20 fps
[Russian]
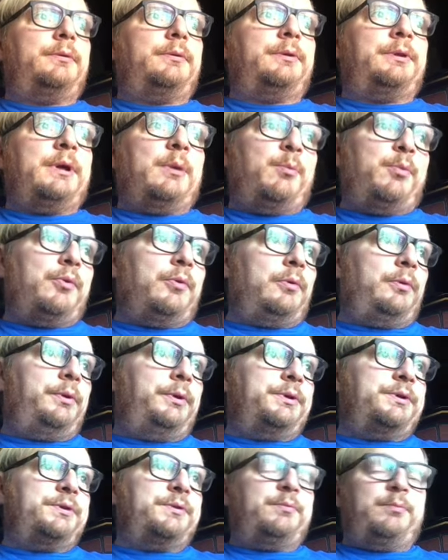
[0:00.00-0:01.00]

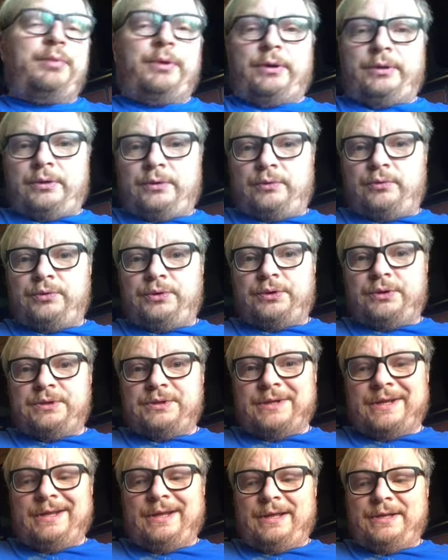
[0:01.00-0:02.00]
дополнить предыдущее
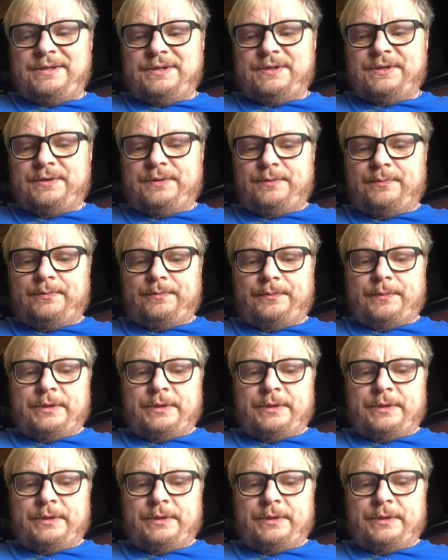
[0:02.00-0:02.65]
занятие